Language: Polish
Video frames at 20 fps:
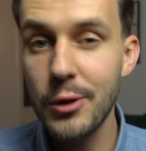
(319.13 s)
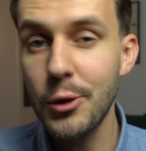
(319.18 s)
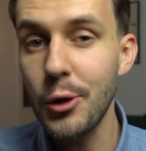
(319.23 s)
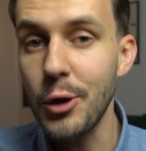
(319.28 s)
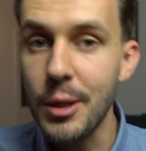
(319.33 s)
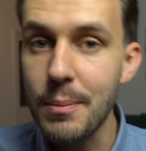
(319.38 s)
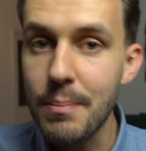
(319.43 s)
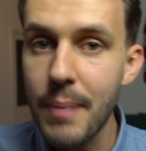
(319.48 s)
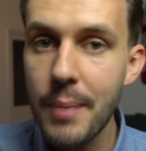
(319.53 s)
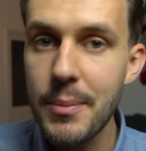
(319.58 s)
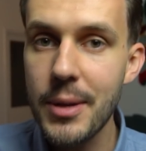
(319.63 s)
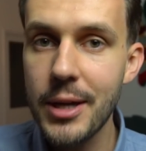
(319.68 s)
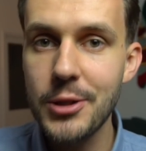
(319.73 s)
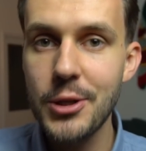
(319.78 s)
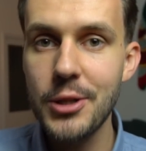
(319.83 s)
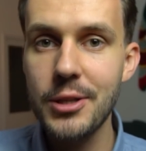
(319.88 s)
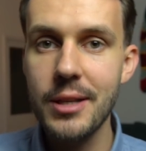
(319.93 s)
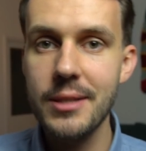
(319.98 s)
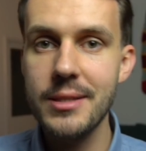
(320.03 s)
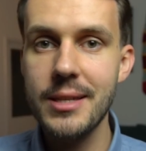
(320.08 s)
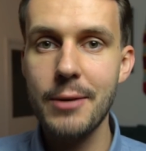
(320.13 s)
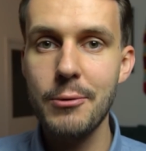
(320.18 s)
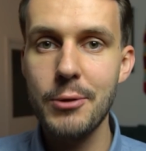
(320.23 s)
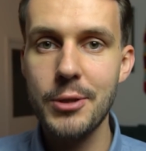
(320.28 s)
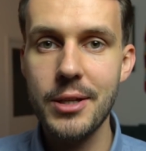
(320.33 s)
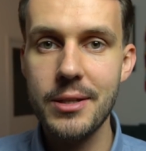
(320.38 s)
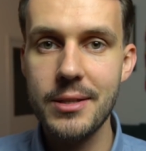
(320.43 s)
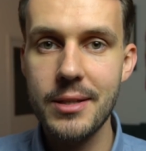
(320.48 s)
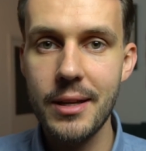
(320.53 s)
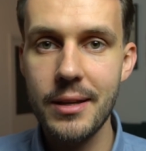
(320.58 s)
No i mamy gdzieś ten cały
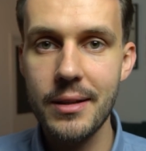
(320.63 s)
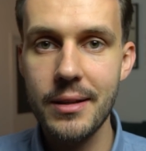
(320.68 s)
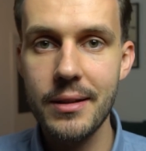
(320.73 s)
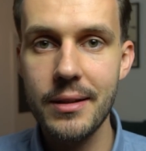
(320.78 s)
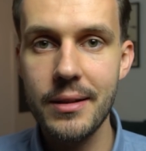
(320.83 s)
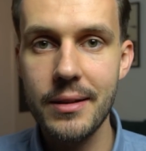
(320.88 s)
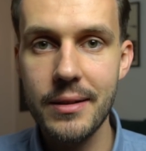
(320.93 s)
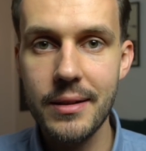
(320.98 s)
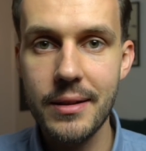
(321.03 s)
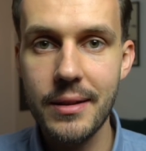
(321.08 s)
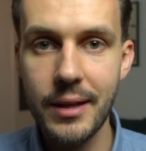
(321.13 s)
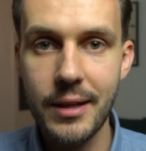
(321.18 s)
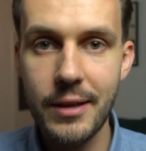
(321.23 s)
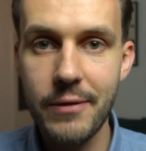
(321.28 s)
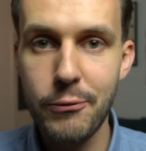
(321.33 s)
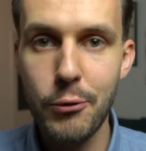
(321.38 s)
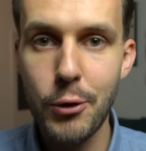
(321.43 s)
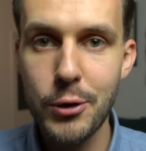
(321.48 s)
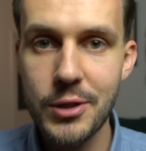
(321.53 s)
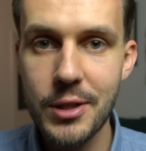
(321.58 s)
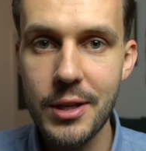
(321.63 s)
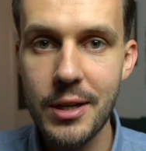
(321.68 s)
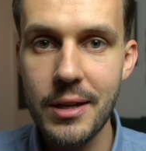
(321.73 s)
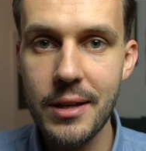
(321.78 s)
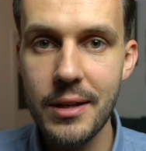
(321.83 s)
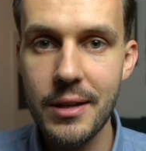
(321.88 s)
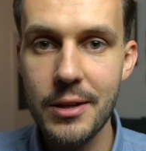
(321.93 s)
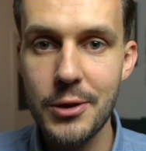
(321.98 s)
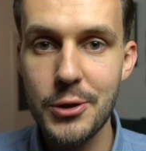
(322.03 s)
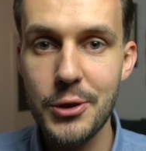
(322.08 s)
czas ten taki
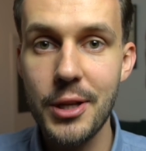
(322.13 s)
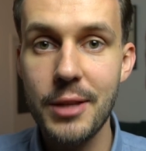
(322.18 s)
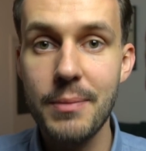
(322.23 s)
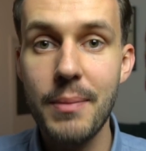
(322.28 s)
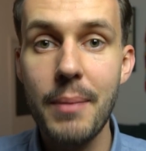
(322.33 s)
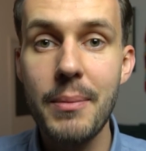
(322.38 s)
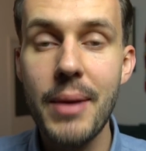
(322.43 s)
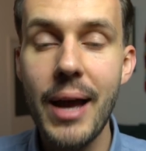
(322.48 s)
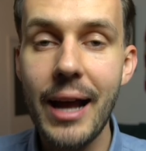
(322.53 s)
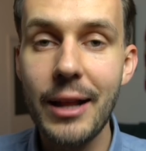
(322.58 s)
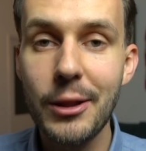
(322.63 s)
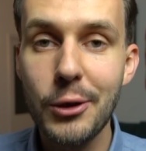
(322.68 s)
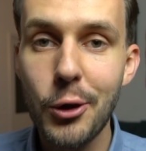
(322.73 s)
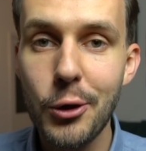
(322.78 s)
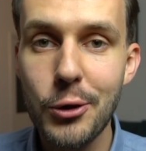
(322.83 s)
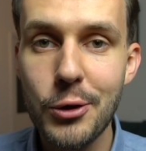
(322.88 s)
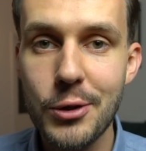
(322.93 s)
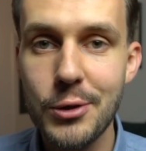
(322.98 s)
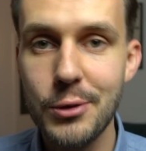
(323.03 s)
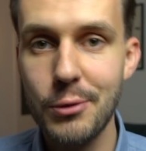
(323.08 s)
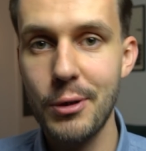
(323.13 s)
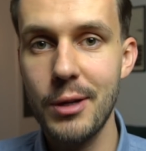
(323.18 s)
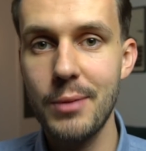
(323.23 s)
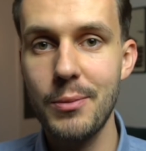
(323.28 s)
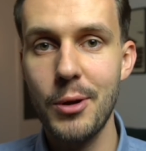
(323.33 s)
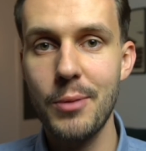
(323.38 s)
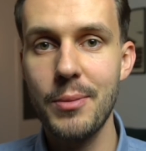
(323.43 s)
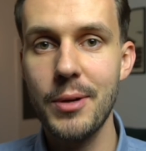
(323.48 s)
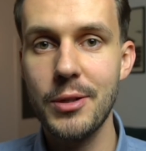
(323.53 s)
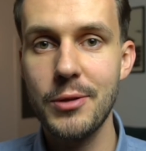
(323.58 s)
włoski sznyt. Mamy Antonio, z
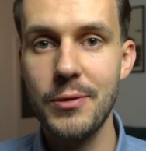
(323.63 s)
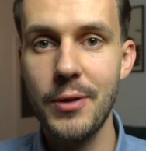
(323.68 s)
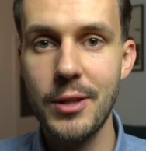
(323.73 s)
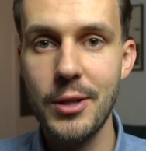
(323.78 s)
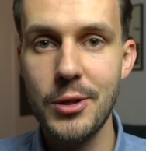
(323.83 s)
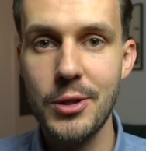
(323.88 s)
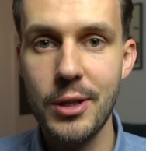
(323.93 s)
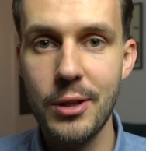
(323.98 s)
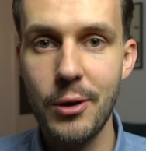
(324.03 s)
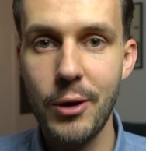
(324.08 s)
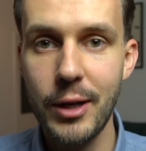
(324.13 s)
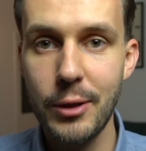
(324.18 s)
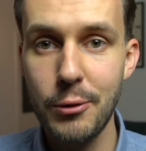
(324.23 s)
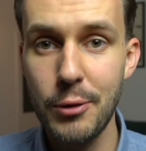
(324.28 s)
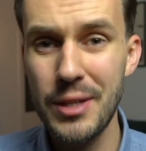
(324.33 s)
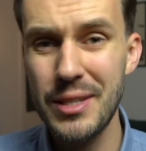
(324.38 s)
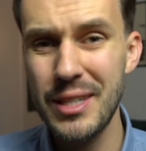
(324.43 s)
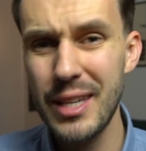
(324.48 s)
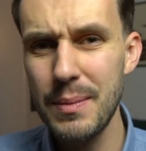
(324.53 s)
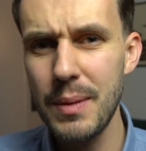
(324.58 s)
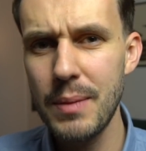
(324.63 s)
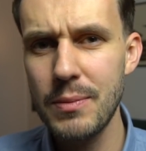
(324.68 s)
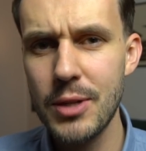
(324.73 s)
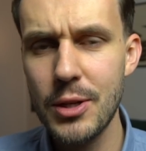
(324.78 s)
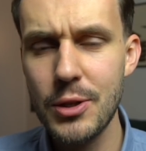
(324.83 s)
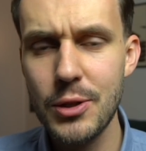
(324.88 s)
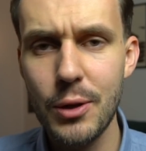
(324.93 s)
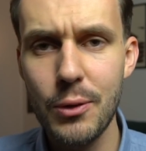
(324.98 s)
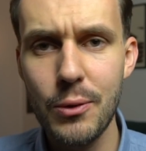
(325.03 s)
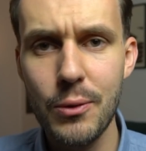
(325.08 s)
którym Robert świetnie się dogaduje, z Kimim
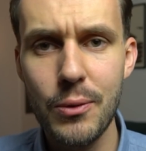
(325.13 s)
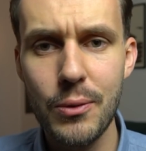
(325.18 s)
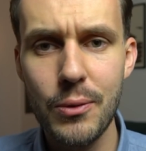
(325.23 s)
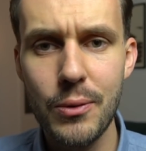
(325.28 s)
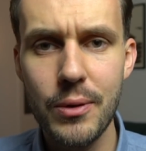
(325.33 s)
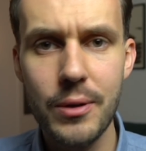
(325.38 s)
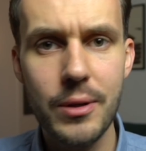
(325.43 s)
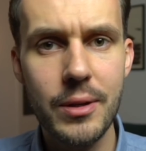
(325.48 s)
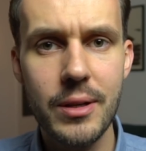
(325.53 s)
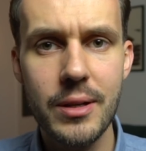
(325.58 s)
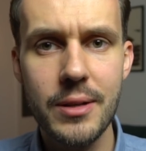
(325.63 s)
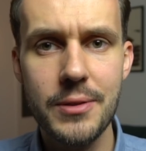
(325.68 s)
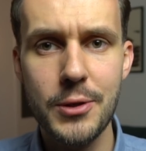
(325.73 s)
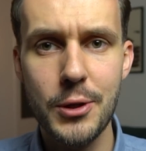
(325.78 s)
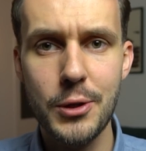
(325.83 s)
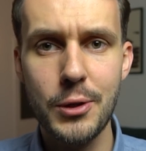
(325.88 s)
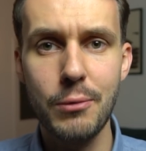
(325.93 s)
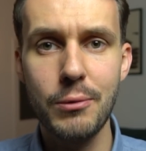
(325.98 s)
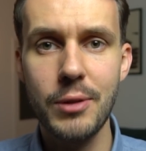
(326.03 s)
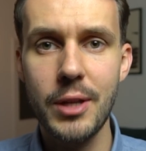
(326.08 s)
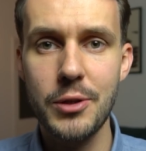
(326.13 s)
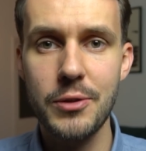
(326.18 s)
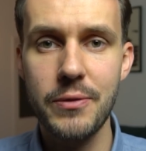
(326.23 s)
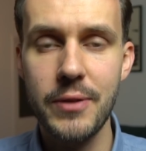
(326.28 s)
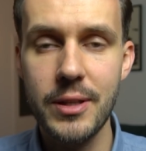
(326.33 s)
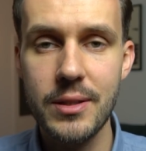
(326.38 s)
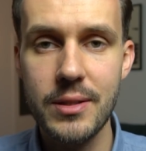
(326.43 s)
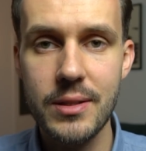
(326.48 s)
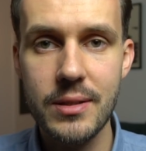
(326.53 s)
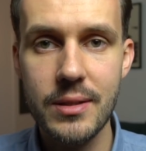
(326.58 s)
zresztą, zresztą też,
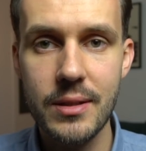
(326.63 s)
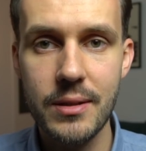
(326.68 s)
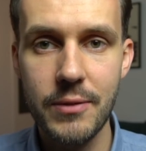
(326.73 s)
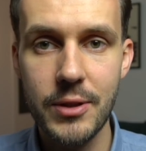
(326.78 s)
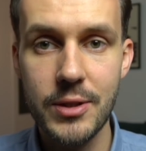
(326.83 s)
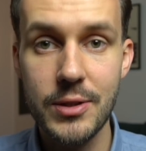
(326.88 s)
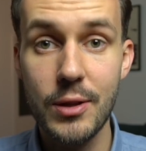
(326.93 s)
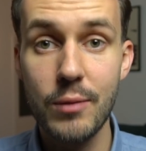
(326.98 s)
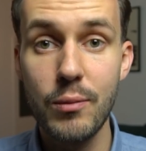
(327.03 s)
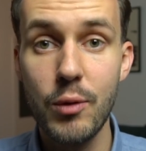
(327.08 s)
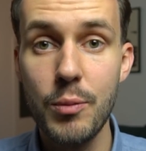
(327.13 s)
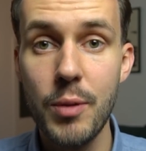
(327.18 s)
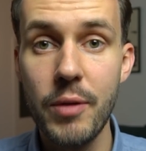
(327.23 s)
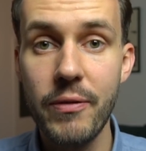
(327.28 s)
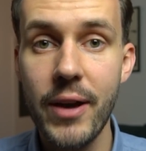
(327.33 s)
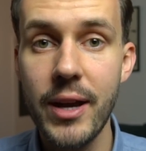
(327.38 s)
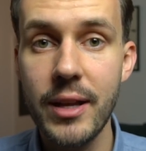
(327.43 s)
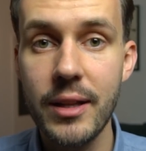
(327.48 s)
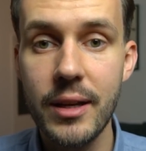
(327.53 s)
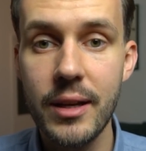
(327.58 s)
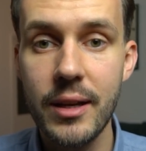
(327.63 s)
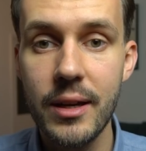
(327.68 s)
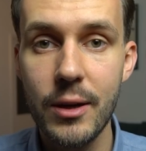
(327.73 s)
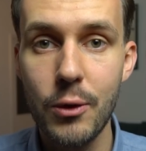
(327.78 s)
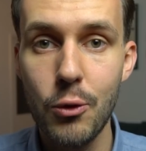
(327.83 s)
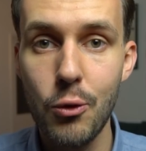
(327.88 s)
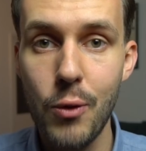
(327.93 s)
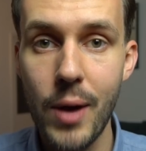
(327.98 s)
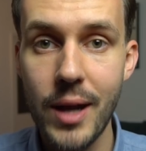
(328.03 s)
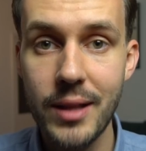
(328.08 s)
więc, więc to byłby fajny
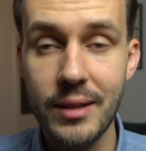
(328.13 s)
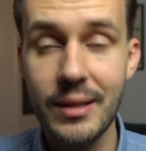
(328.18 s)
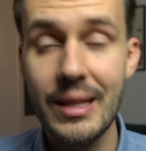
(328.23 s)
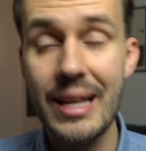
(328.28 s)
układ.